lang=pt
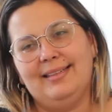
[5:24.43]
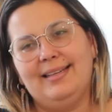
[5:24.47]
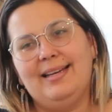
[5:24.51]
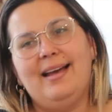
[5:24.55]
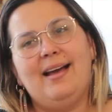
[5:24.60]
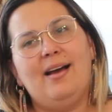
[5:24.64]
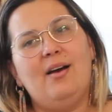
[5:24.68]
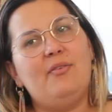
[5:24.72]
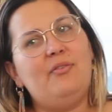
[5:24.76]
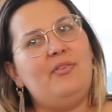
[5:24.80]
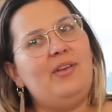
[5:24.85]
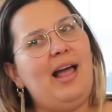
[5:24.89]

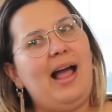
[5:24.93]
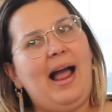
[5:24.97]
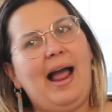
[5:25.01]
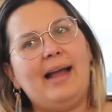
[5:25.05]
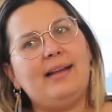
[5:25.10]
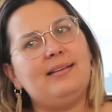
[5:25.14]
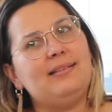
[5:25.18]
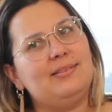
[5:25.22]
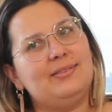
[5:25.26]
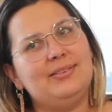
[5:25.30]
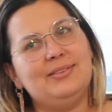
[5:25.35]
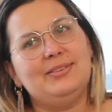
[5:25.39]
Eu falei, ah,
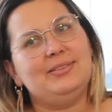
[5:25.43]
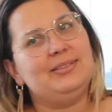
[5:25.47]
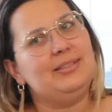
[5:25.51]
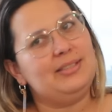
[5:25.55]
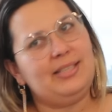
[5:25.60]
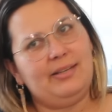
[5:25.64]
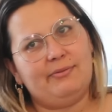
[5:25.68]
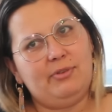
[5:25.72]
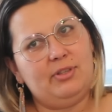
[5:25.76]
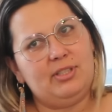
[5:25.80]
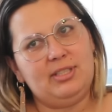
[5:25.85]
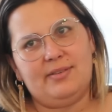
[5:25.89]
então eu
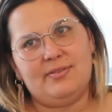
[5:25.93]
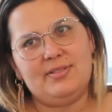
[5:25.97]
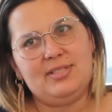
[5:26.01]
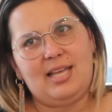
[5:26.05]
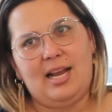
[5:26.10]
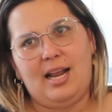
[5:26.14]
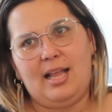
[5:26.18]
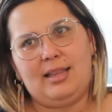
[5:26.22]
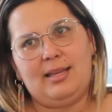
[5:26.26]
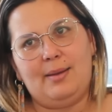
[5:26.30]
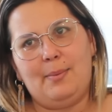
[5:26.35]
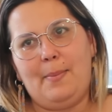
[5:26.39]
vou entrevistar ela
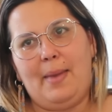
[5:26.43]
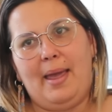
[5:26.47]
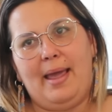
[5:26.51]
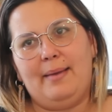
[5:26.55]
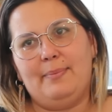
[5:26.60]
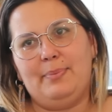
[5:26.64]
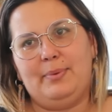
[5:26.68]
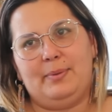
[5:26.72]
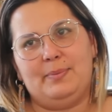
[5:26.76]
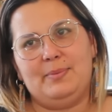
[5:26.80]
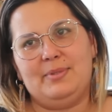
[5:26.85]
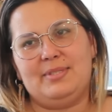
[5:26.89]
também,
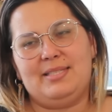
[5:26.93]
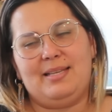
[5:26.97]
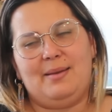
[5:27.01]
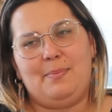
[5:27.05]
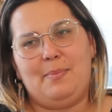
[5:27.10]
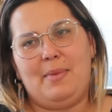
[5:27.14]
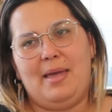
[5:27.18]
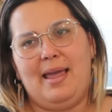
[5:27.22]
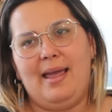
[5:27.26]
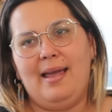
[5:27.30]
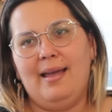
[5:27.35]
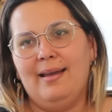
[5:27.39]
pra me
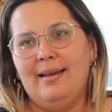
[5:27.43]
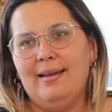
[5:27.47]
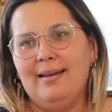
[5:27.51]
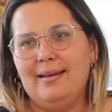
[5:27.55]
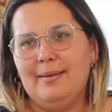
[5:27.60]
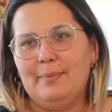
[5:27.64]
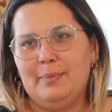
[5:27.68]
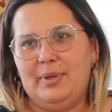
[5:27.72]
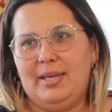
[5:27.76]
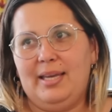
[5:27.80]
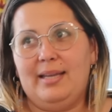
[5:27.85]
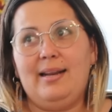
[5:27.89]
saber.
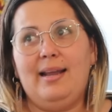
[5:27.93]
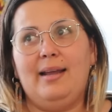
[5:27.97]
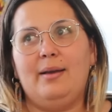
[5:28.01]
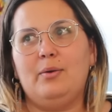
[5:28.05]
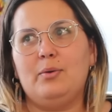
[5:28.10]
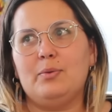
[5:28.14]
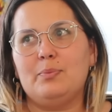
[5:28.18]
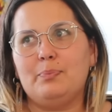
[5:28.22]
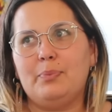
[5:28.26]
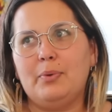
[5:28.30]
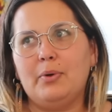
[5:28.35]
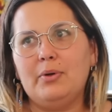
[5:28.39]
Porque, né,
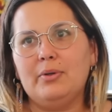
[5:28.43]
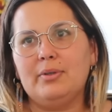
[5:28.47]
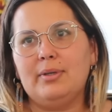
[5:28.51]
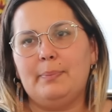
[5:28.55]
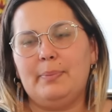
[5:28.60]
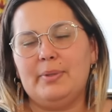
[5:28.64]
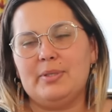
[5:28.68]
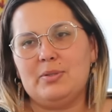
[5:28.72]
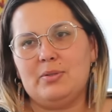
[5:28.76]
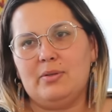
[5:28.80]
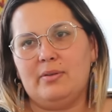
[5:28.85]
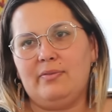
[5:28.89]
pô, a
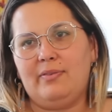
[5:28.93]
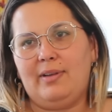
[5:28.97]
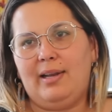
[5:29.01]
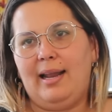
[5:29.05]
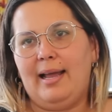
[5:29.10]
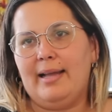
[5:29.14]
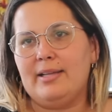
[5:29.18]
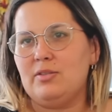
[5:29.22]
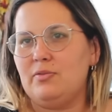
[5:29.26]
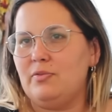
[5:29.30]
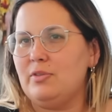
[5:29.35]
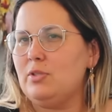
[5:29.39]
pessoa fala, ah,
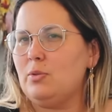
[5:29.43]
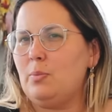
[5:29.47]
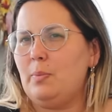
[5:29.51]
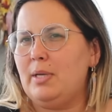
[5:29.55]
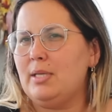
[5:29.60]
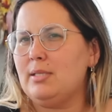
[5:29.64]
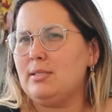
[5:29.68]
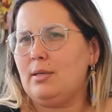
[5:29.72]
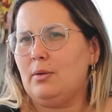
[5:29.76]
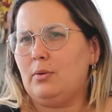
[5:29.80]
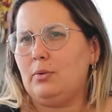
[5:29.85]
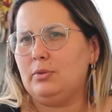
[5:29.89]
dificilmente se
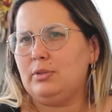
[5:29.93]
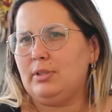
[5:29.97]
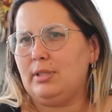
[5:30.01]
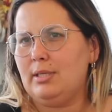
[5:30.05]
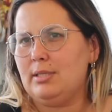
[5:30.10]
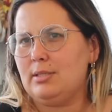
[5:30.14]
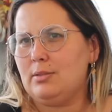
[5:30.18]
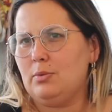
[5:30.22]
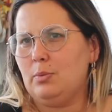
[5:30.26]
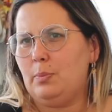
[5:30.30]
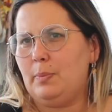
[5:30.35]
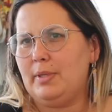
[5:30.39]
encontra isso
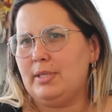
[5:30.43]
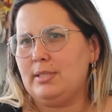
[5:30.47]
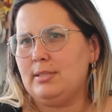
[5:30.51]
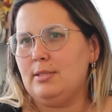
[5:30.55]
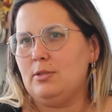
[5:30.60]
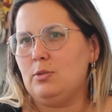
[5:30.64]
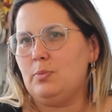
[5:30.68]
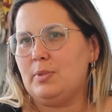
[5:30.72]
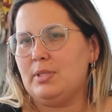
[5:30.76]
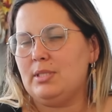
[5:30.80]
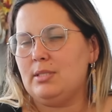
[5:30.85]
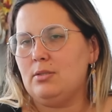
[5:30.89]
no presente,
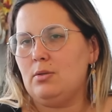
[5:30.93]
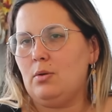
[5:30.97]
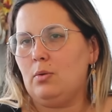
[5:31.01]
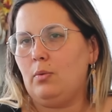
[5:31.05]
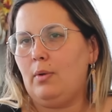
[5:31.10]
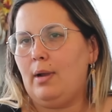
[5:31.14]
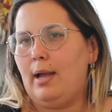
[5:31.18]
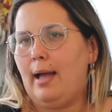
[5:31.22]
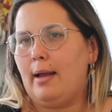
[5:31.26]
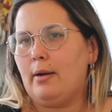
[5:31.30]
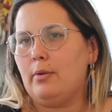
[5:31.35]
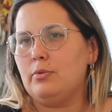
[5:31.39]
precisa é um
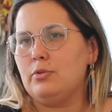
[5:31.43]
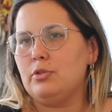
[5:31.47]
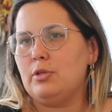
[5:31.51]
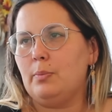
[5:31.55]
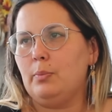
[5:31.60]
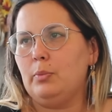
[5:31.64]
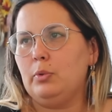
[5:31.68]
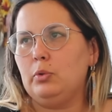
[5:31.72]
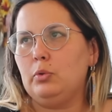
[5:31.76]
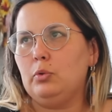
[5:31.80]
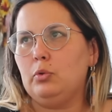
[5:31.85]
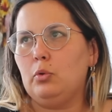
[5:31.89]
lugar onde é
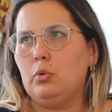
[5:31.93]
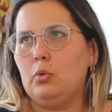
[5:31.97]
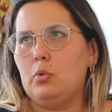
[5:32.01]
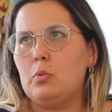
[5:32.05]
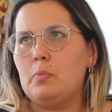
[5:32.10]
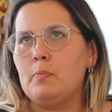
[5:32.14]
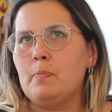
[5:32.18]
muito